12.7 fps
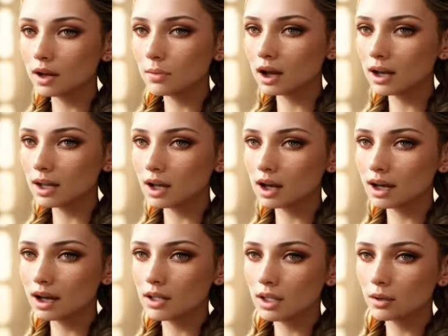MAY
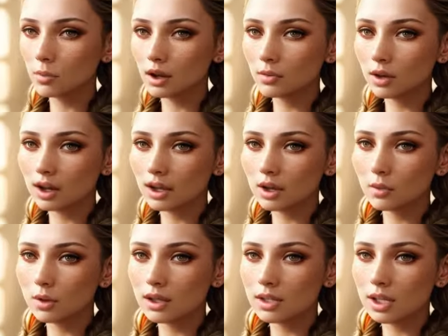à symbole marque
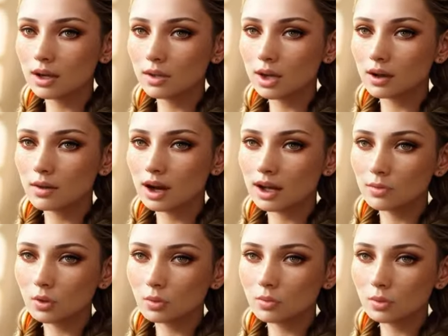commerciale
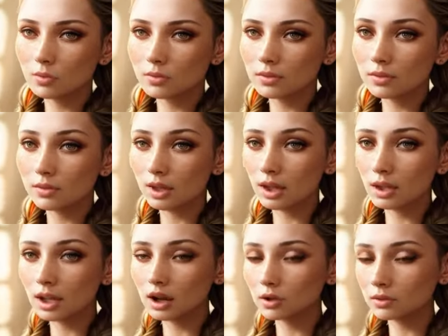travaille pour vous,
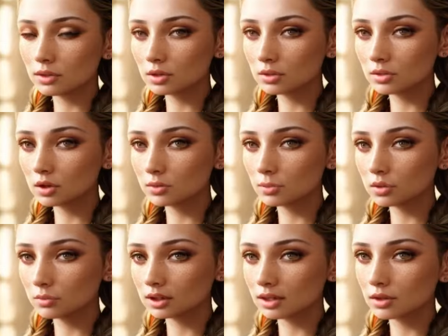libérant votre temps
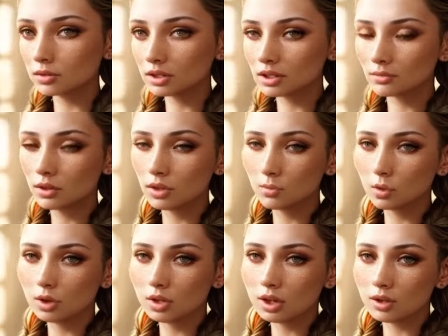pour planifier votre
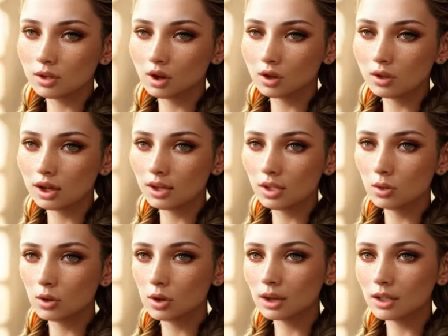prochaine grande
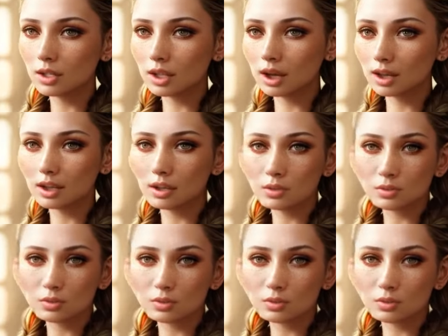action commerciale.